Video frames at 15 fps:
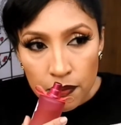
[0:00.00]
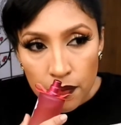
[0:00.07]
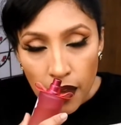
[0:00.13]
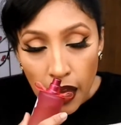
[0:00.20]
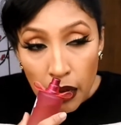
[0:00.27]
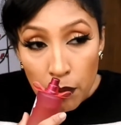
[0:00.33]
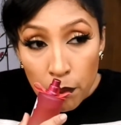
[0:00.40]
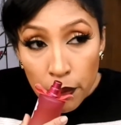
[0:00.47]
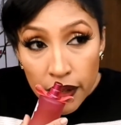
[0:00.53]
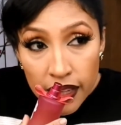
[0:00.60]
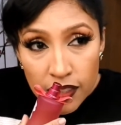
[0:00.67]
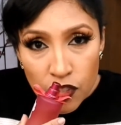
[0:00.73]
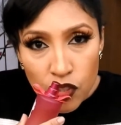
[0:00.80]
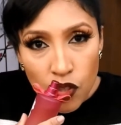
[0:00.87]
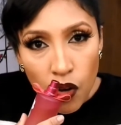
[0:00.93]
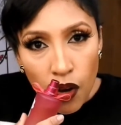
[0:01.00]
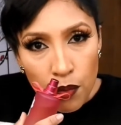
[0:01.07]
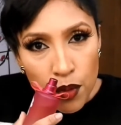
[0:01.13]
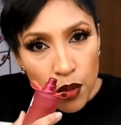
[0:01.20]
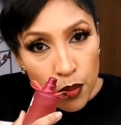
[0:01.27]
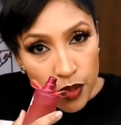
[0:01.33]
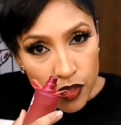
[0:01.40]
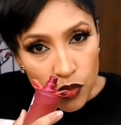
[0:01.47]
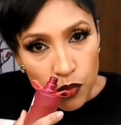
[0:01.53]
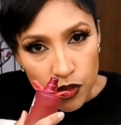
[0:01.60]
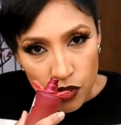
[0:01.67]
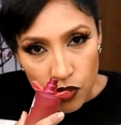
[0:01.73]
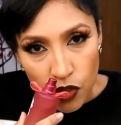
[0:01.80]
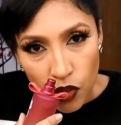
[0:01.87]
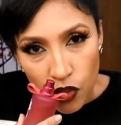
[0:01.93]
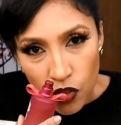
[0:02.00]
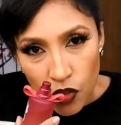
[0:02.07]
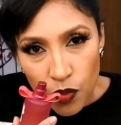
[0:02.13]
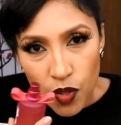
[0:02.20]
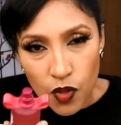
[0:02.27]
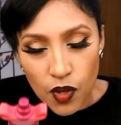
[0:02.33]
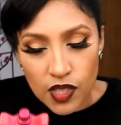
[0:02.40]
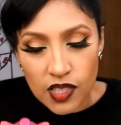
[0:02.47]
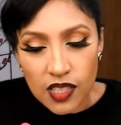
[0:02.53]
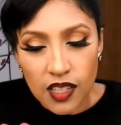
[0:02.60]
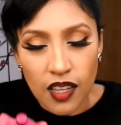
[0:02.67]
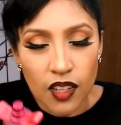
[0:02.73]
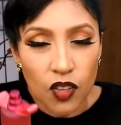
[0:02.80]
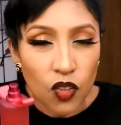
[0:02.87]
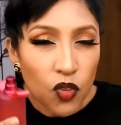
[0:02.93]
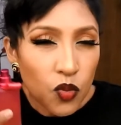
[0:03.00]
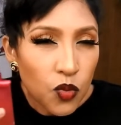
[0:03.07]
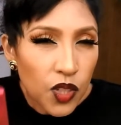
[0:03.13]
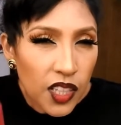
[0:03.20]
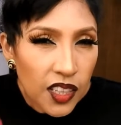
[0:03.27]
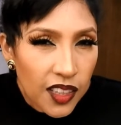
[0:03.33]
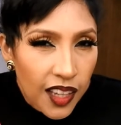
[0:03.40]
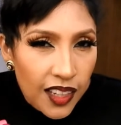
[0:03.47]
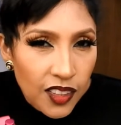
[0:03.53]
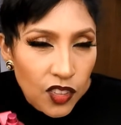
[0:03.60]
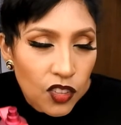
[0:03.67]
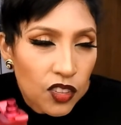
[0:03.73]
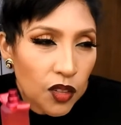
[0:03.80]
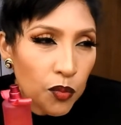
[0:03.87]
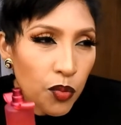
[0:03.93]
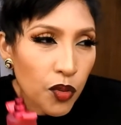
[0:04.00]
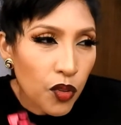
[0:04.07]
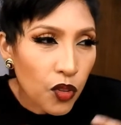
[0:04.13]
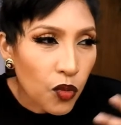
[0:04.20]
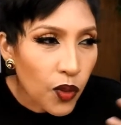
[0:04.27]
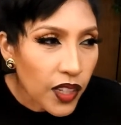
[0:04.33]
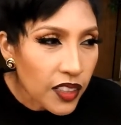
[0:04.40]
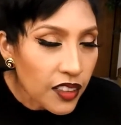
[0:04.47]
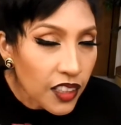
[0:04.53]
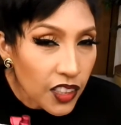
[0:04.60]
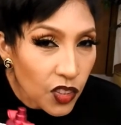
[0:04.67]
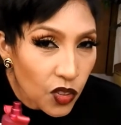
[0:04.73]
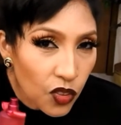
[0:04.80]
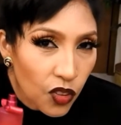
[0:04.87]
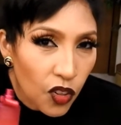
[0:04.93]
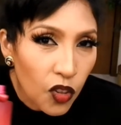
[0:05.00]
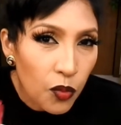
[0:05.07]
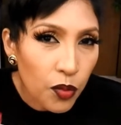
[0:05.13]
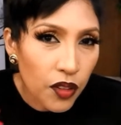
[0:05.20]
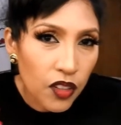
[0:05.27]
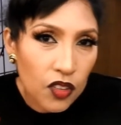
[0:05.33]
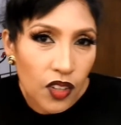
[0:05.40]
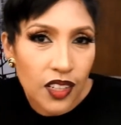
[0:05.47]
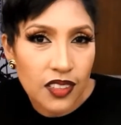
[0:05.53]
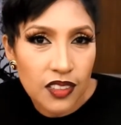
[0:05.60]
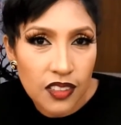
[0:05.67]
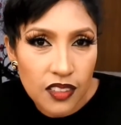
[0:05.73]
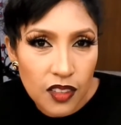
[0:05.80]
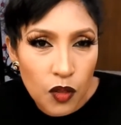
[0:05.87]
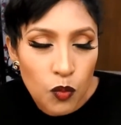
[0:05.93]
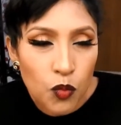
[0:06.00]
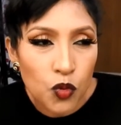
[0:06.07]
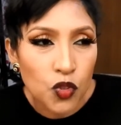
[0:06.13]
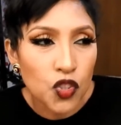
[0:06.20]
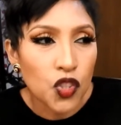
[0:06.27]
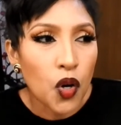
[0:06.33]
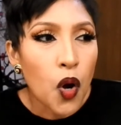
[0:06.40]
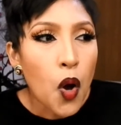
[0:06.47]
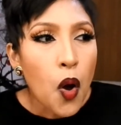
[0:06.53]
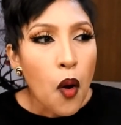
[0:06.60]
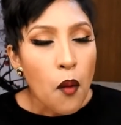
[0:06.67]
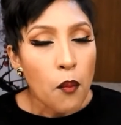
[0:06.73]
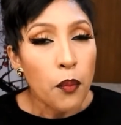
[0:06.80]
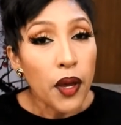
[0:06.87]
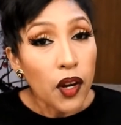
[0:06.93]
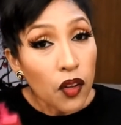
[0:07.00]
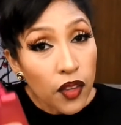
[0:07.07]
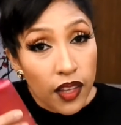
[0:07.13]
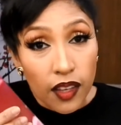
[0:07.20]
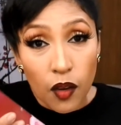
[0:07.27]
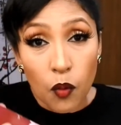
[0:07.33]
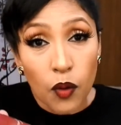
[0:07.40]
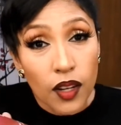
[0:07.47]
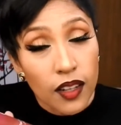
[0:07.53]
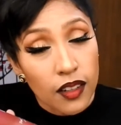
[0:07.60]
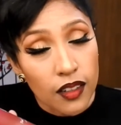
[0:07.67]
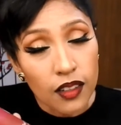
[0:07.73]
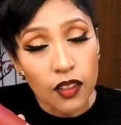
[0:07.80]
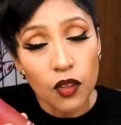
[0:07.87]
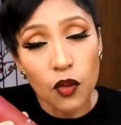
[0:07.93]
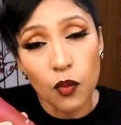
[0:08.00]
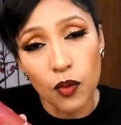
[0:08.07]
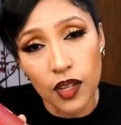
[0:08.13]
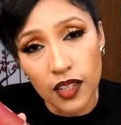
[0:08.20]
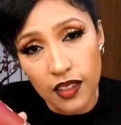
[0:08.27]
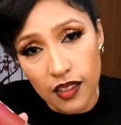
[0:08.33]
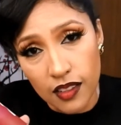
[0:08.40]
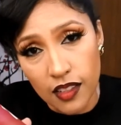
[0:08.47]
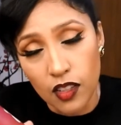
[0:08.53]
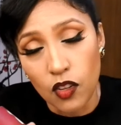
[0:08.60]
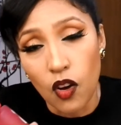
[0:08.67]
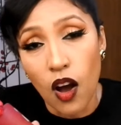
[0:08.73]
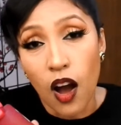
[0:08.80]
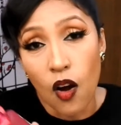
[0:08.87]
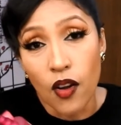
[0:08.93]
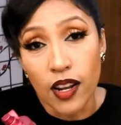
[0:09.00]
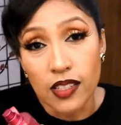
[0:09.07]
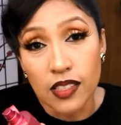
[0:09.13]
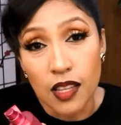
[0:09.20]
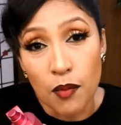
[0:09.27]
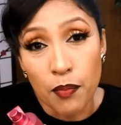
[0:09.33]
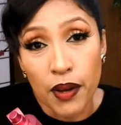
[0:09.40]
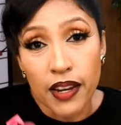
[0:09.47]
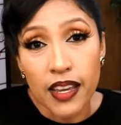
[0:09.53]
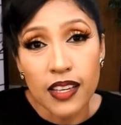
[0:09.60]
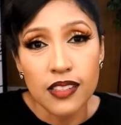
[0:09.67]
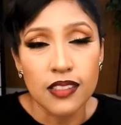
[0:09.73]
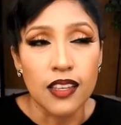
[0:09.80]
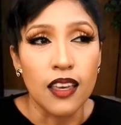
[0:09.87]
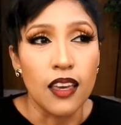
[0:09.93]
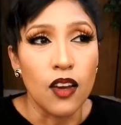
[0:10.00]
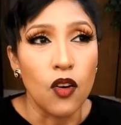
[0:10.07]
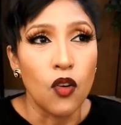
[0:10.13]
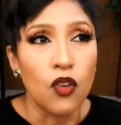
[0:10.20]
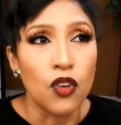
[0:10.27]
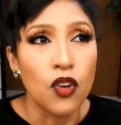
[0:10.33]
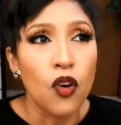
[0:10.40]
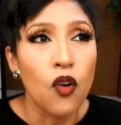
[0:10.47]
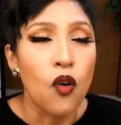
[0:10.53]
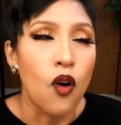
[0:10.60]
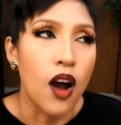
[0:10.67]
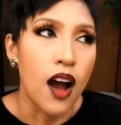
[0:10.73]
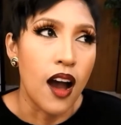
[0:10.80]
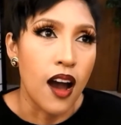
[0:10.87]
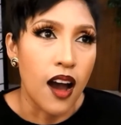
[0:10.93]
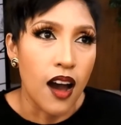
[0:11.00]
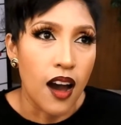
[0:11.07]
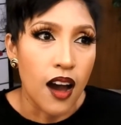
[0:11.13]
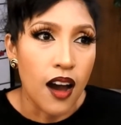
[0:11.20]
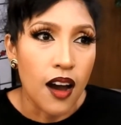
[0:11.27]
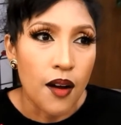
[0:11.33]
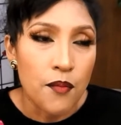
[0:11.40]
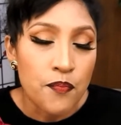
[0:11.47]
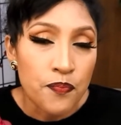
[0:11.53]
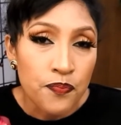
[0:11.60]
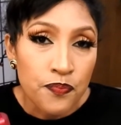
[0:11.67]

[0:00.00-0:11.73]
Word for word: el precio, a mí me parece un precio económico, así que no dure tanto, tampoco no hay tanto dolor porque no gastaste mucho, pero de que huele rico, huele rico. Ahora, ¿se parece o no a